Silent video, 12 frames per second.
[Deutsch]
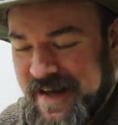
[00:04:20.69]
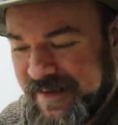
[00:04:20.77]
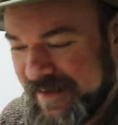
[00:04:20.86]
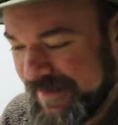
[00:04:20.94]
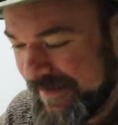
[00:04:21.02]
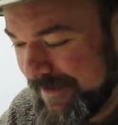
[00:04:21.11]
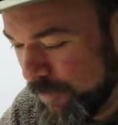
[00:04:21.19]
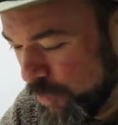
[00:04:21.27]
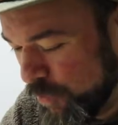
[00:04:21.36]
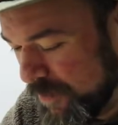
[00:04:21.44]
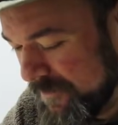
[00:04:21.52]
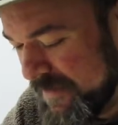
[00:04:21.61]
Jetzt ist es
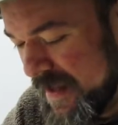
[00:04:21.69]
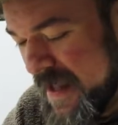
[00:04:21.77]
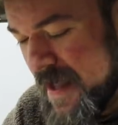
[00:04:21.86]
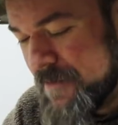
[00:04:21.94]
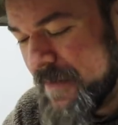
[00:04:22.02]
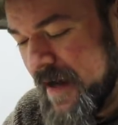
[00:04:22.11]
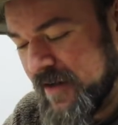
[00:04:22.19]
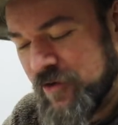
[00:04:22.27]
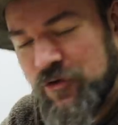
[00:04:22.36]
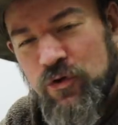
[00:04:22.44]
so, bei den